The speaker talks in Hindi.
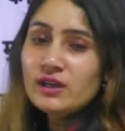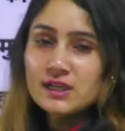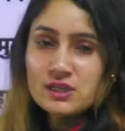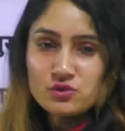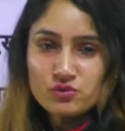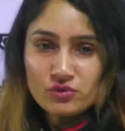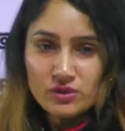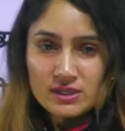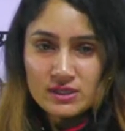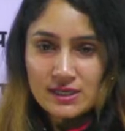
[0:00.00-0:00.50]

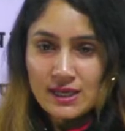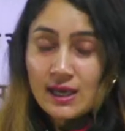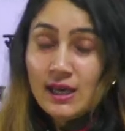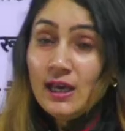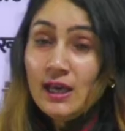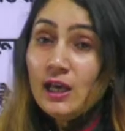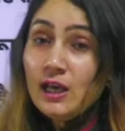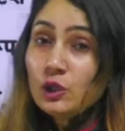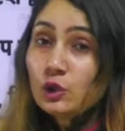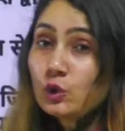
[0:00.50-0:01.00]
कंट्रीज हैं
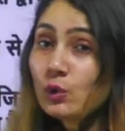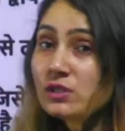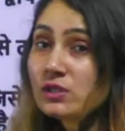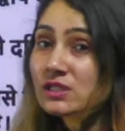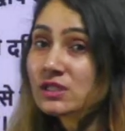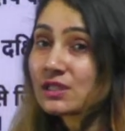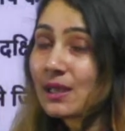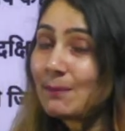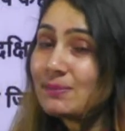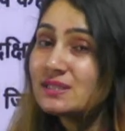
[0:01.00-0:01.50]
तो
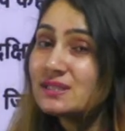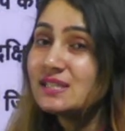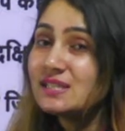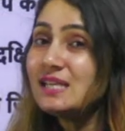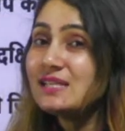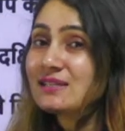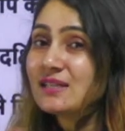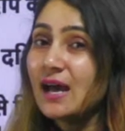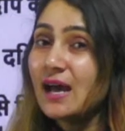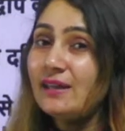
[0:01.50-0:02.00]
सबसे
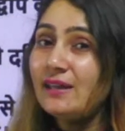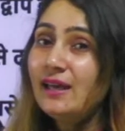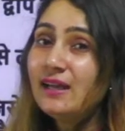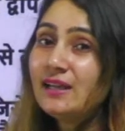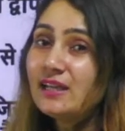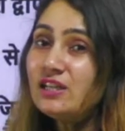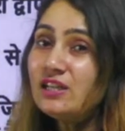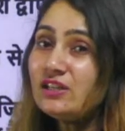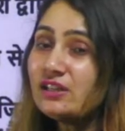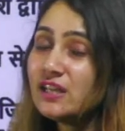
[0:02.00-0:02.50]
ज़्यादा
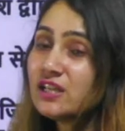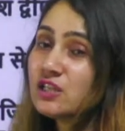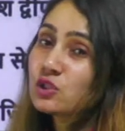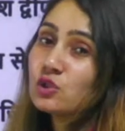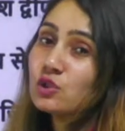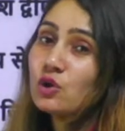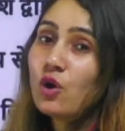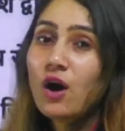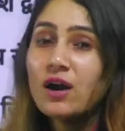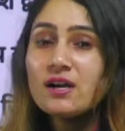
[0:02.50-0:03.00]
कंट्रीज
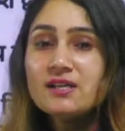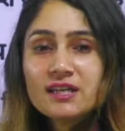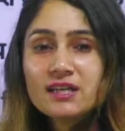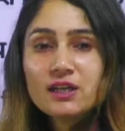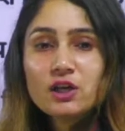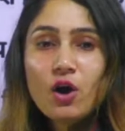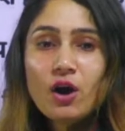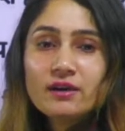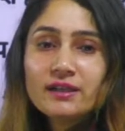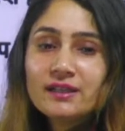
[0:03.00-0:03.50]
कौन से
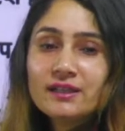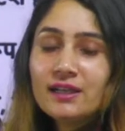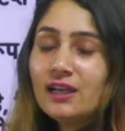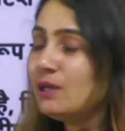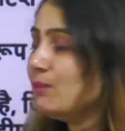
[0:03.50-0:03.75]
कॉन्टिनेंट